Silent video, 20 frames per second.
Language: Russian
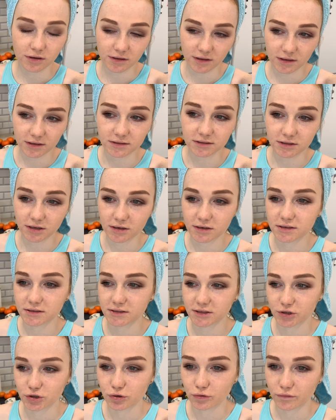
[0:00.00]
они остались
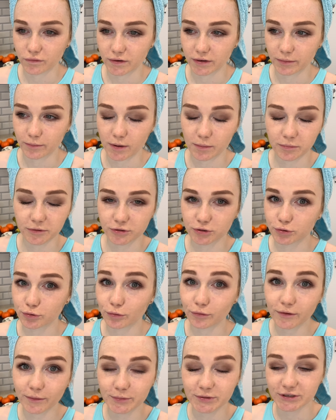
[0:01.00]
с ночевкой. Мамка
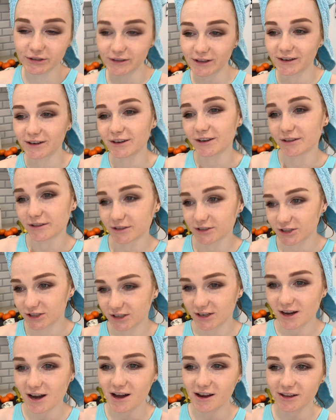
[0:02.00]
стол вообще накрыла
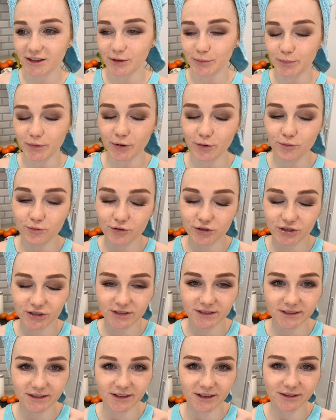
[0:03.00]
шикарный,
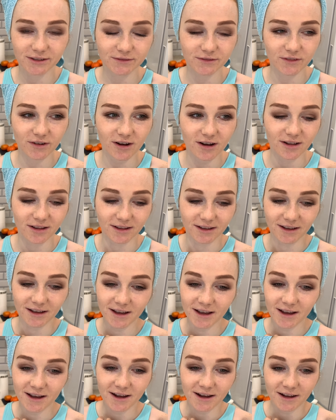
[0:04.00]
покушали до отвала
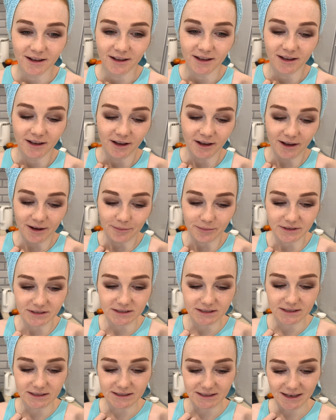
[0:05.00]

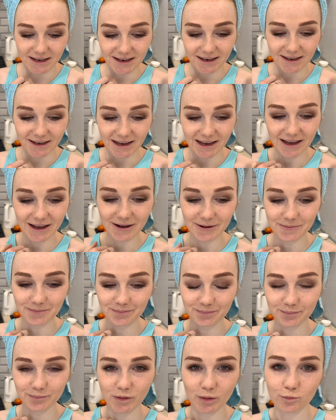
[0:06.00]
посидели,
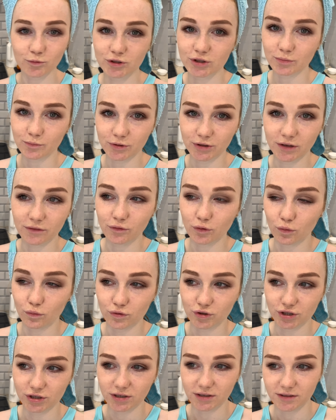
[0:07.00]
потому что мы давно
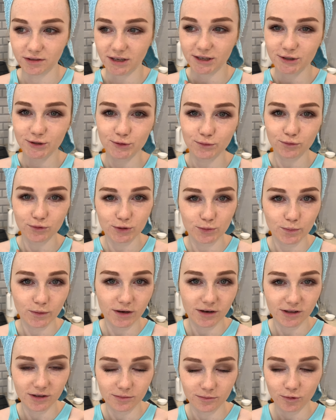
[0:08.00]
уже Настю вот с
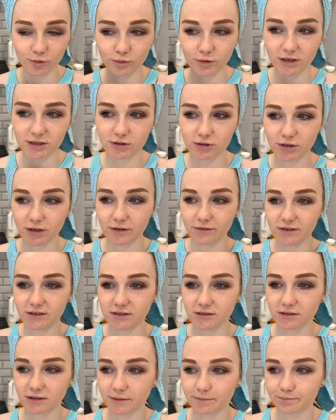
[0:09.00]
парнем, ну, Настю я
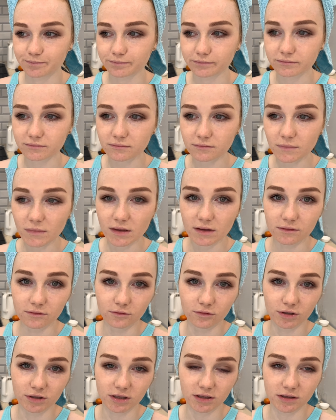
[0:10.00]
видела,
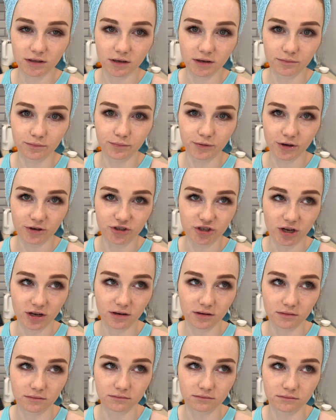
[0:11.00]
вот она
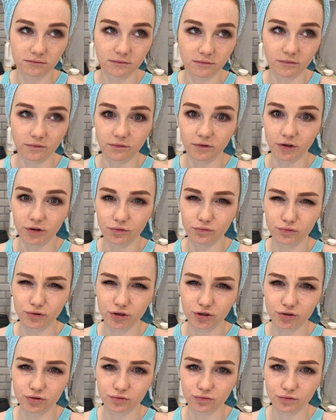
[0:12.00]
приезжали в
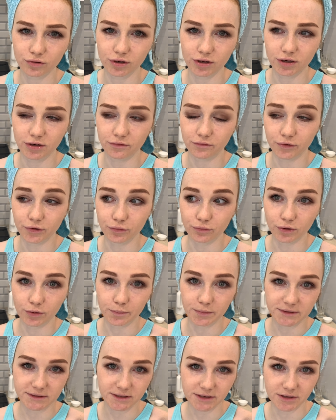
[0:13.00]
июне, что ли, или в
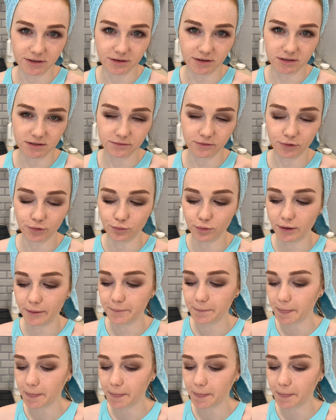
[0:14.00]
июле последний раз, в июле.